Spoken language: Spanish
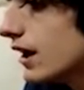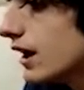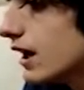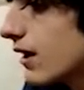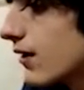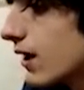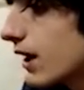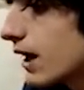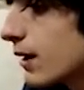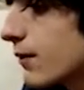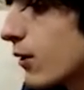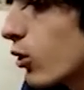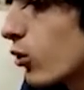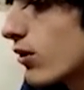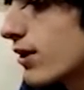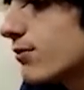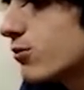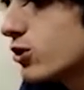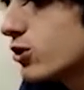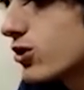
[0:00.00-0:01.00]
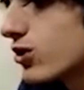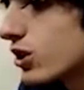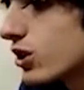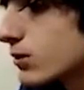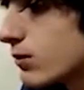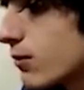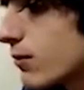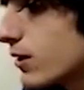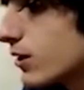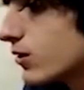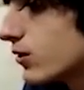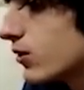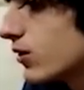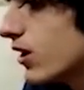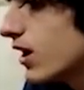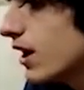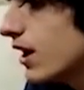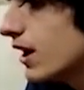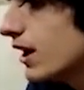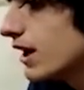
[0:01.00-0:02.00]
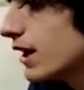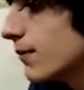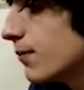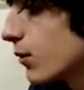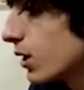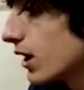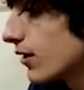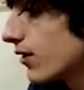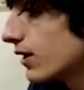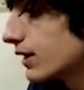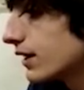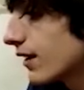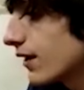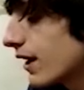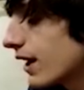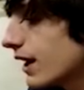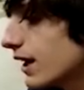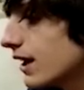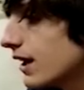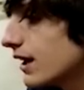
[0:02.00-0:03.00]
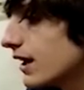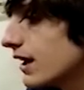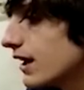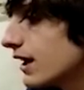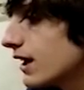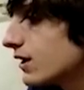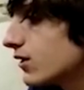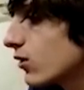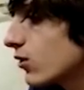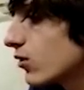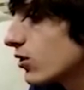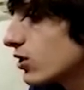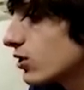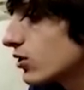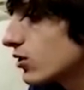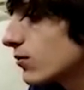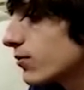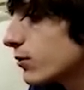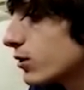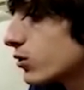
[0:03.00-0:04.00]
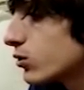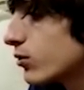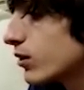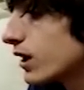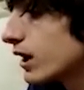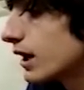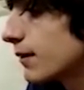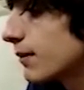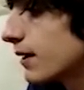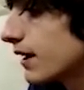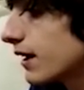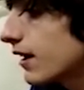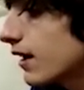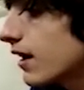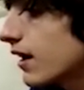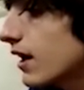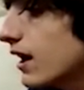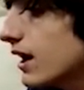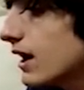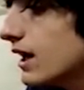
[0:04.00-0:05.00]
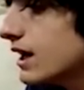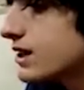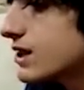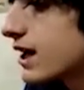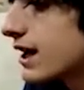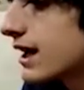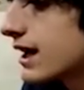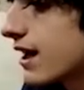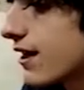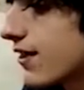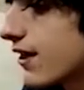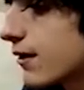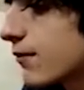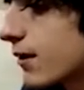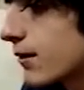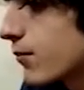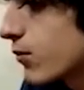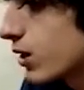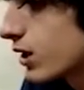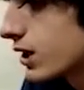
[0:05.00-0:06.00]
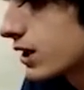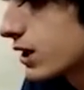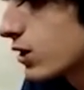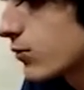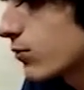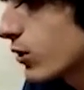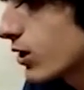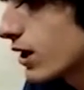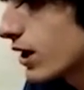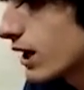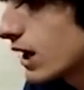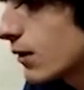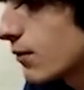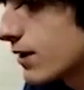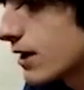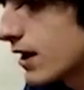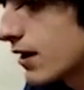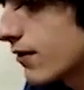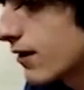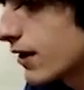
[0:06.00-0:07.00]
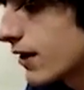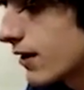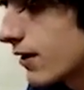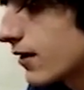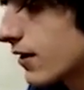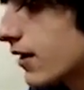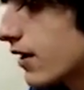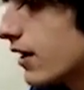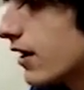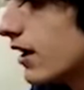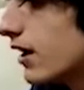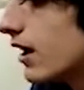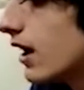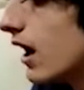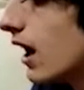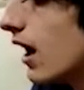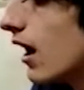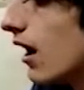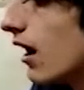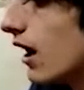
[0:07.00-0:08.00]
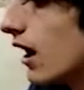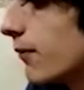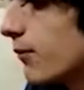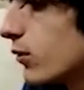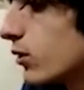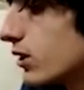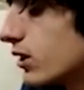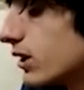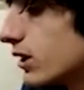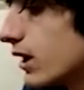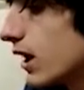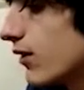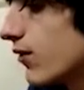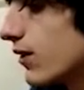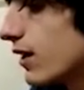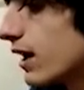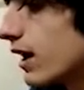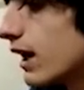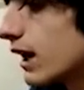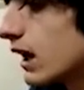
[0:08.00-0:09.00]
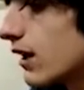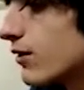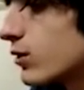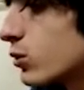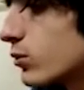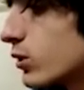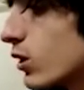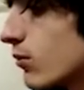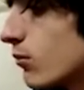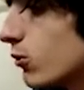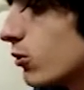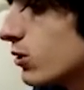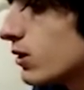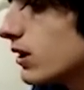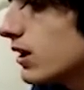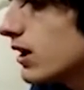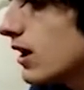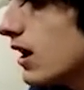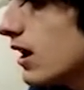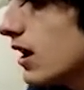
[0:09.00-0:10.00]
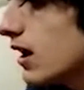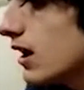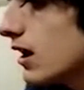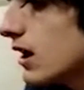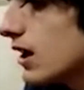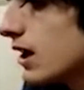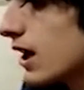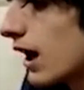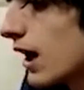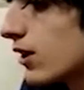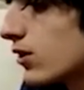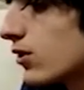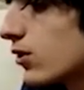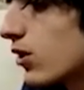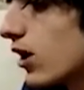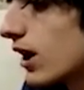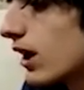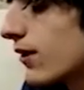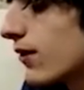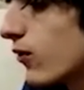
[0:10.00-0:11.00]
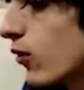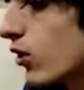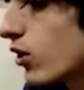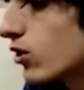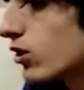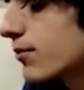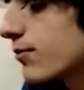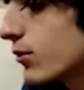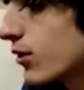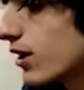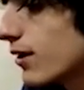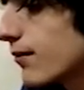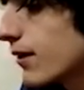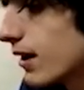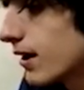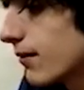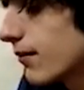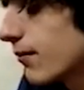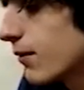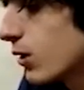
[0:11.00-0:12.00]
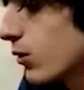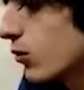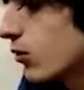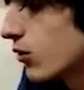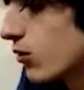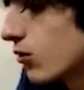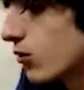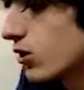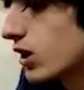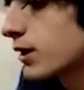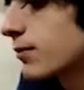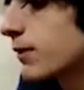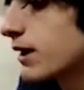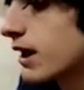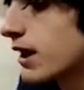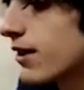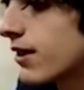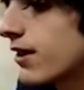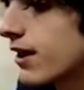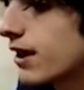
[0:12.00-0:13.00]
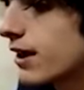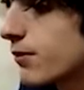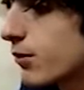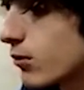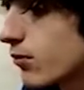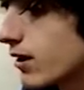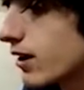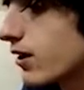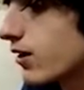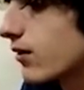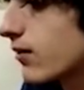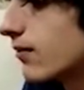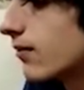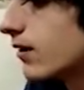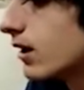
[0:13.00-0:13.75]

Y la verdad es que me agobié mucho en ese momento y por la falta de aire y todo eso pues tuve que parar y tranquilizarme porque es que no podía ni caminar, vaya. Pues al final acabé subiendo el monte y llegando al refugio sin problema, pero bueno, con una experiencia de por medio.